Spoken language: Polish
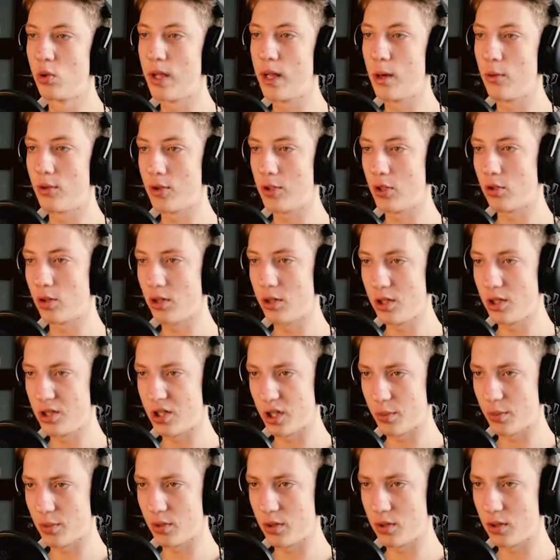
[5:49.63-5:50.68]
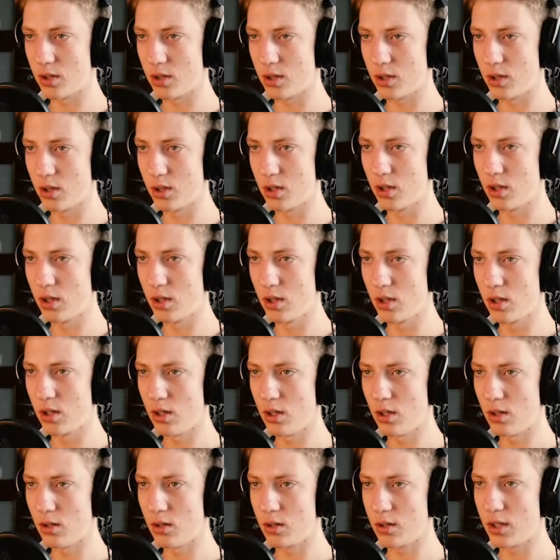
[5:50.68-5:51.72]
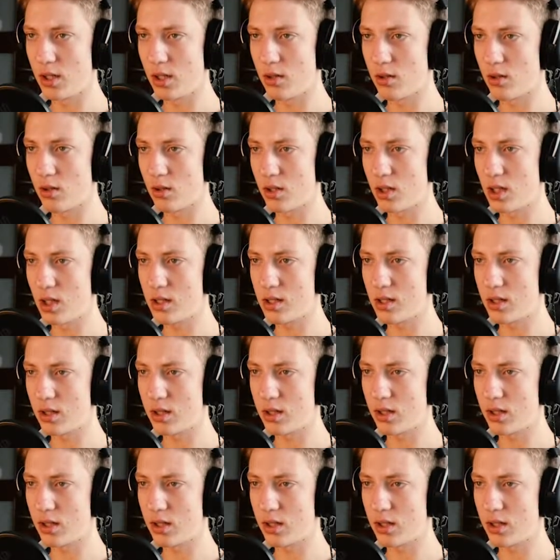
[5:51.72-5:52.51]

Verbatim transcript: Udało się, kolejny checkpoint. O, ten tor nie jest